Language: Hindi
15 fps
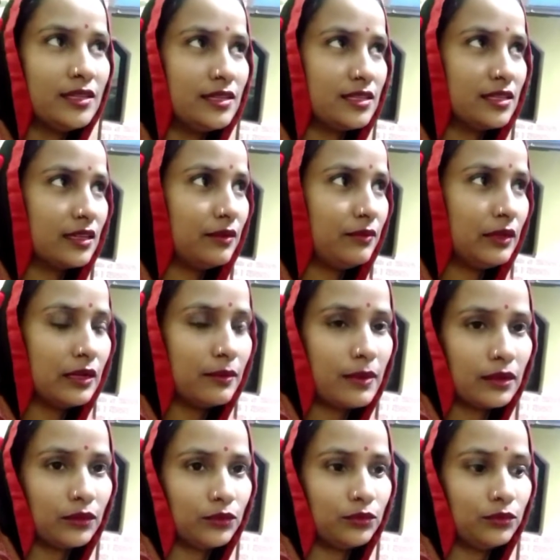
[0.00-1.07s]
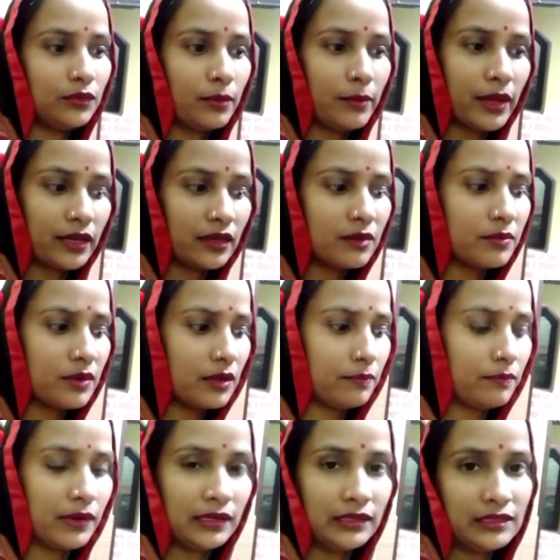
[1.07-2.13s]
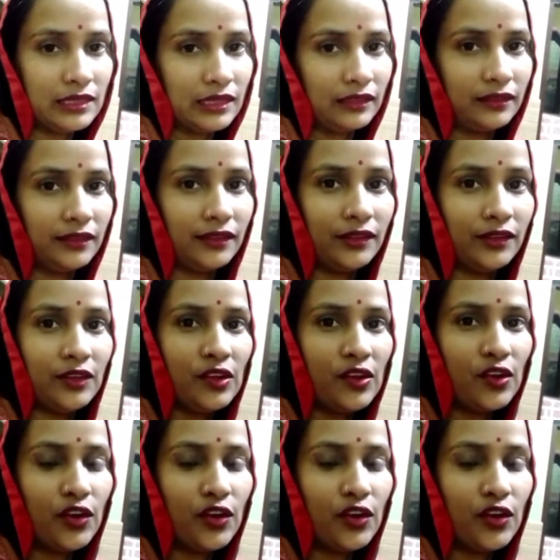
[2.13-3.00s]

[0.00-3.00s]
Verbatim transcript: जैसे कभी कभार हमारे कपड़े फट जाते हैं